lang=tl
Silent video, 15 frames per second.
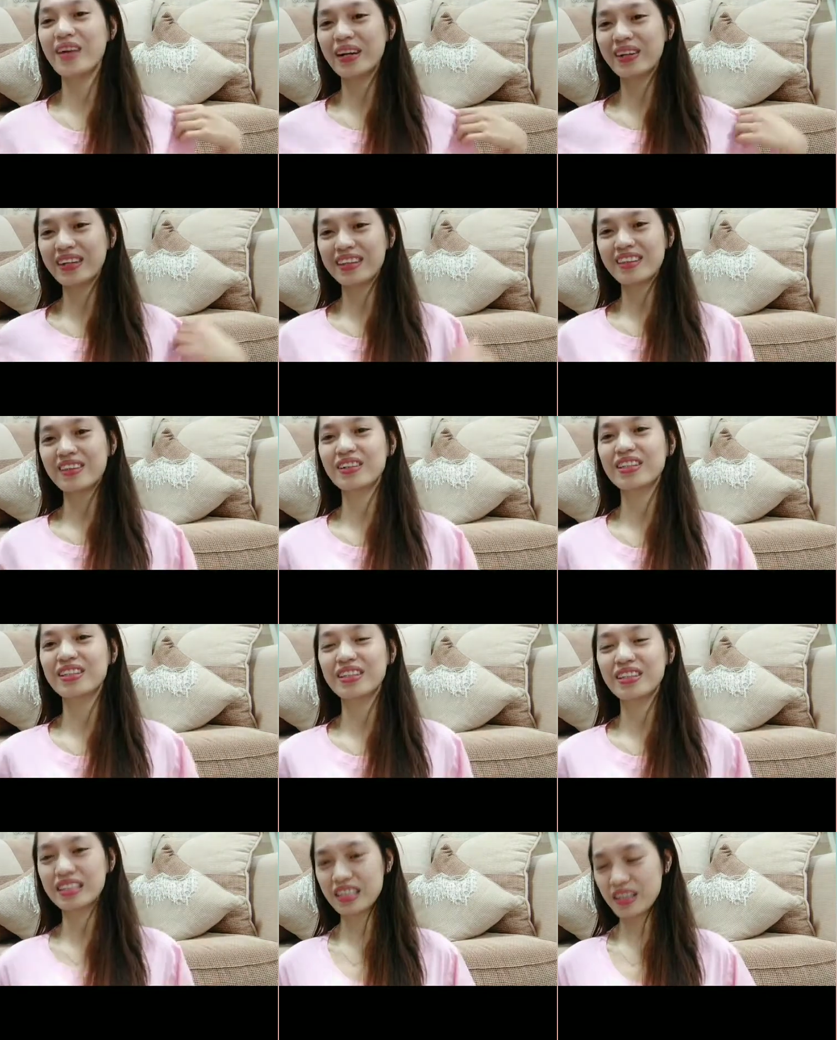pero ito,
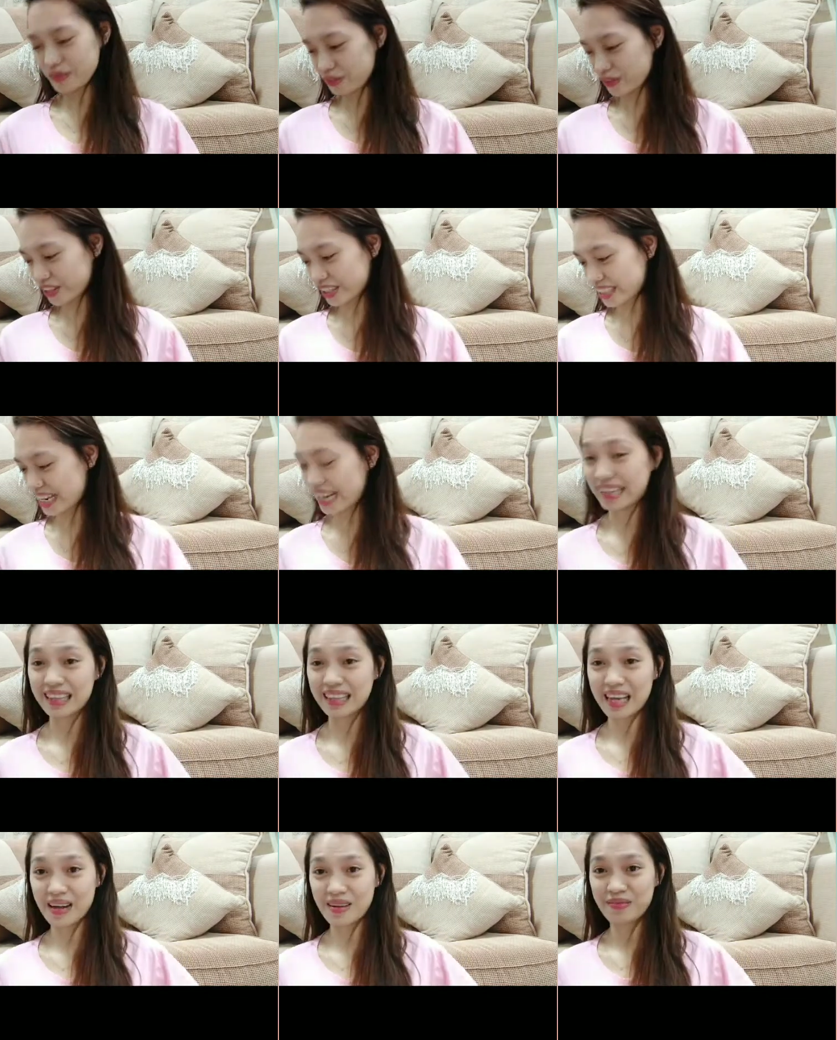34
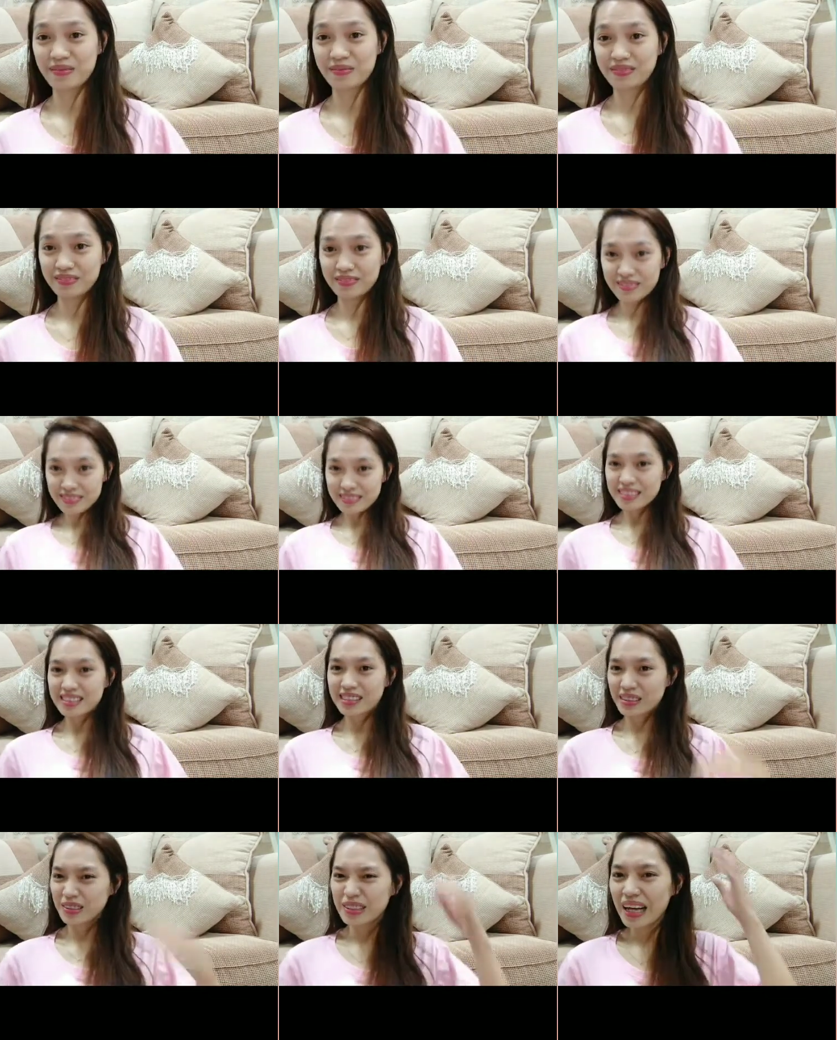yata.
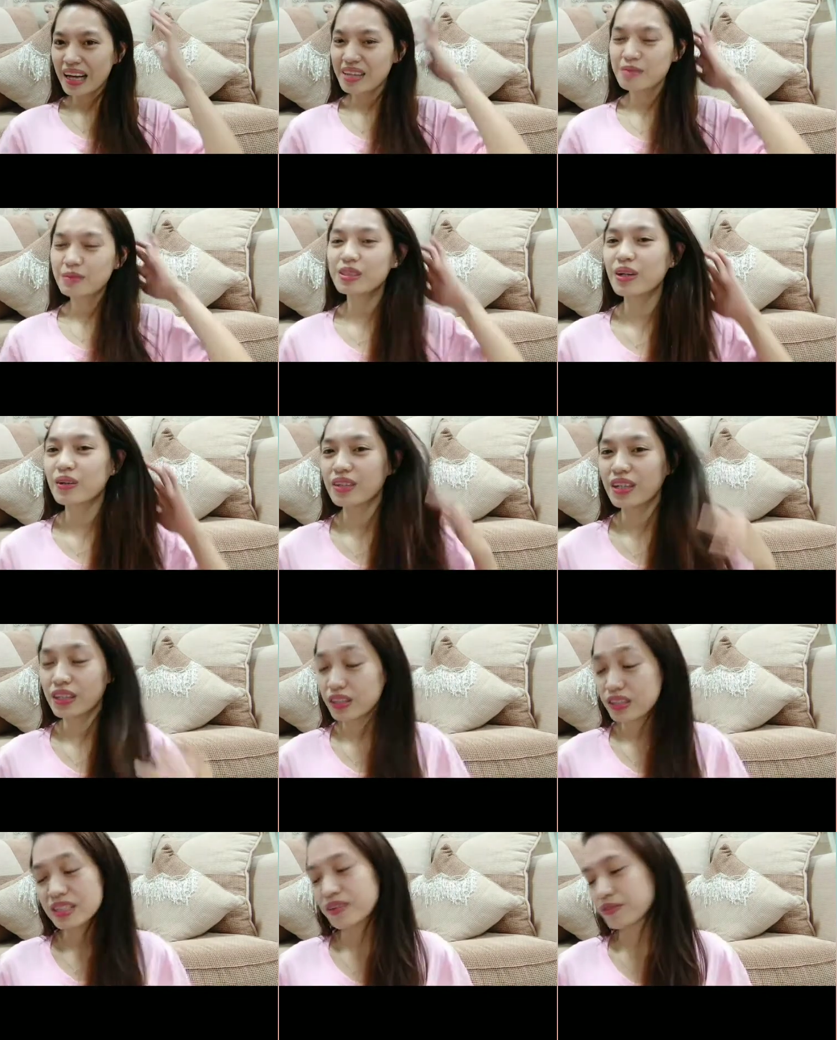So, nakalimutan ko na
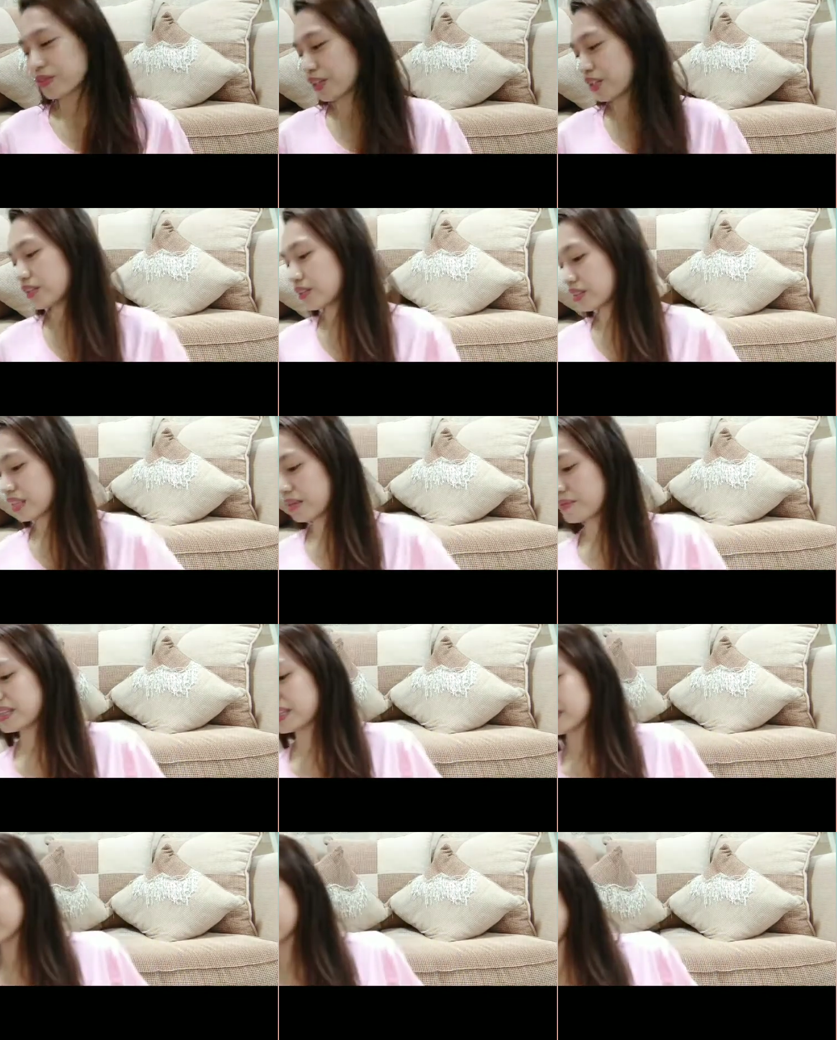34 yung damit.